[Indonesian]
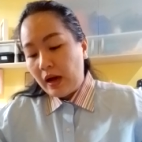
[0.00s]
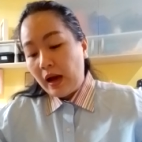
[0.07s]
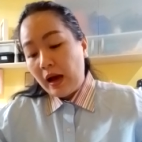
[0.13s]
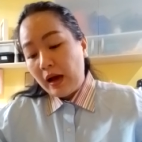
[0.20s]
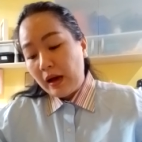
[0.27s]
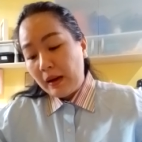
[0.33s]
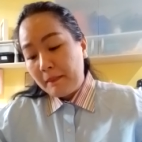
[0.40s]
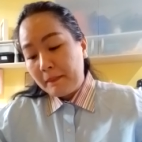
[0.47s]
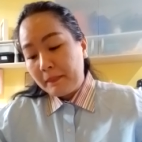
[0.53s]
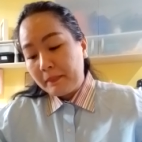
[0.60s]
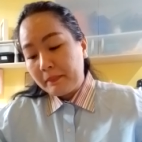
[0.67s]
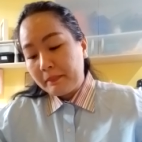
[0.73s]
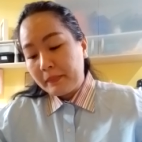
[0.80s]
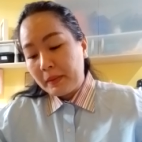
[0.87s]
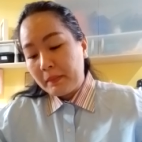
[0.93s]
Ahab
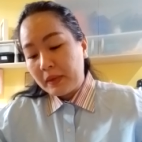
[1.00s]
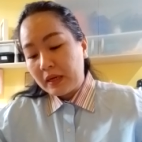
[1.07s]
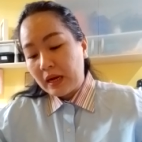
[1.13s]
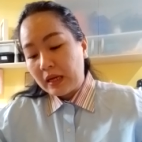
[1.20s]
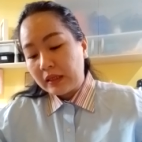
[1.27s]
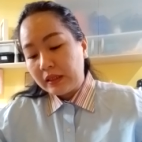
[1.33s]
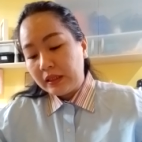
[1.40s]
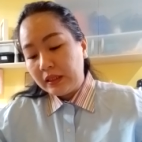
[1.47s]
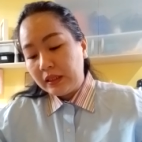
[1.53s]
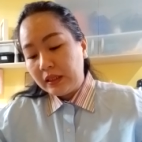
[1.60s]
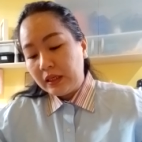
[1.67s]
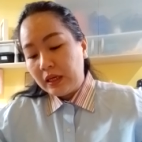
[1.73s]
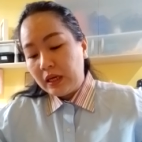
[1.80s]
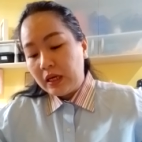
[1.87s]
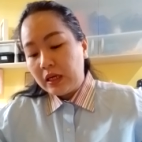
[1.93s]
memerangi
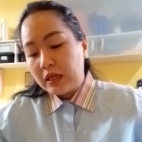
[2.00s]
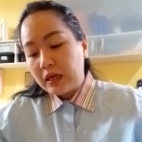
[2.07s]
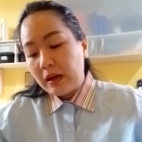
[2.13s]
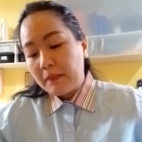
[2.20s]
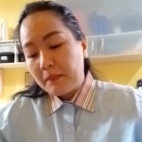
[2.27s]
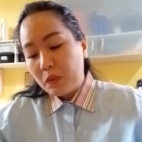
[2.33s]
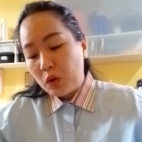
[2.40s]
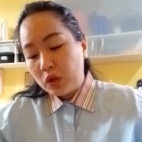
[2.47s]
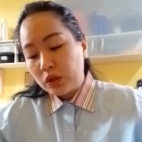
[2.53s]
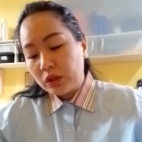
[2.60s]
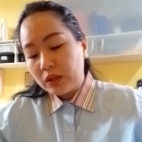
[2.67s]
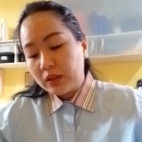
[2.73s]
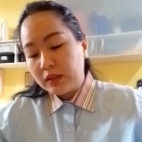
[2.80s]
Ramot